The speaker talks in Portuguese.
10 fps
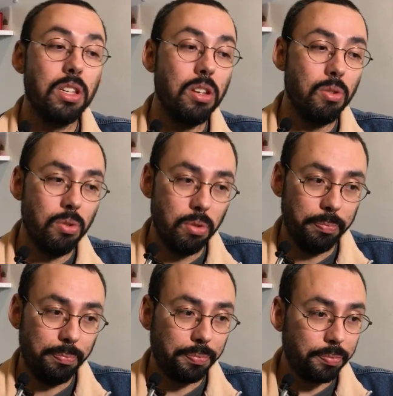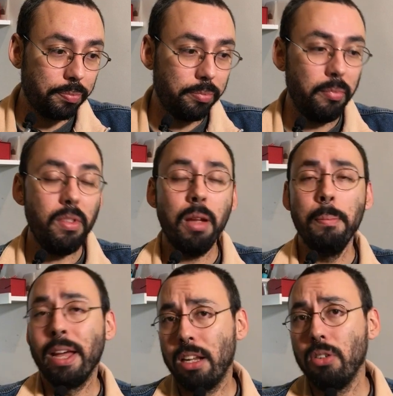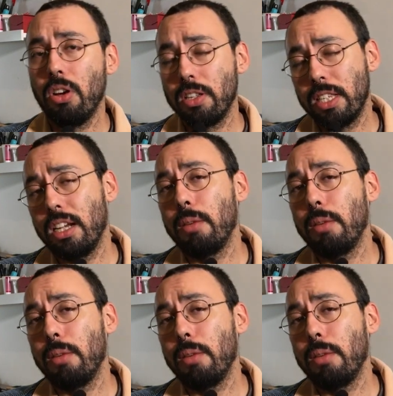E o Bela Lugosi